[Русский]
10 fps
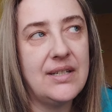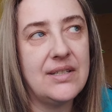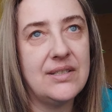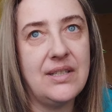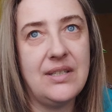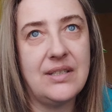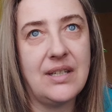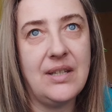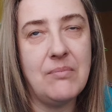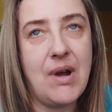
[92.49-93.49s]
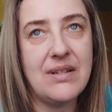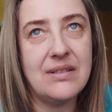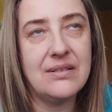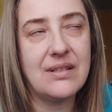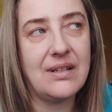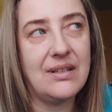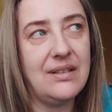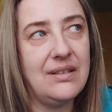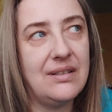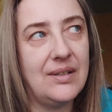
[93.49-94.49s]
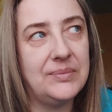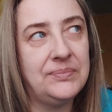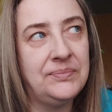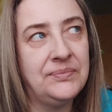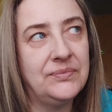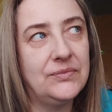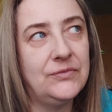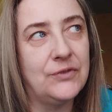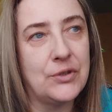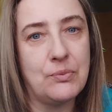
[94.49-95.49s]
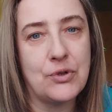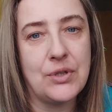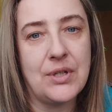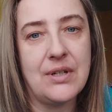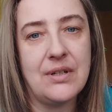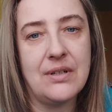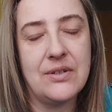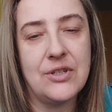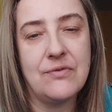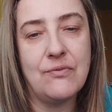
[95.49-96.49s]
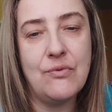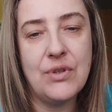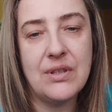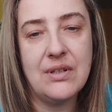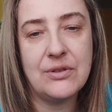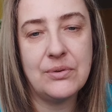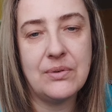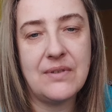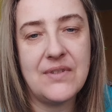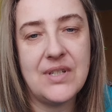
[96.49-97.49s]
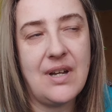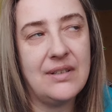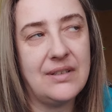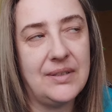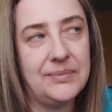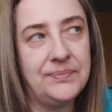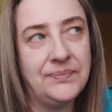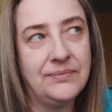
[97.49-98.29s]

Э, здесь такие маселцы какие-то, ну, возможно, от животных что-то взято.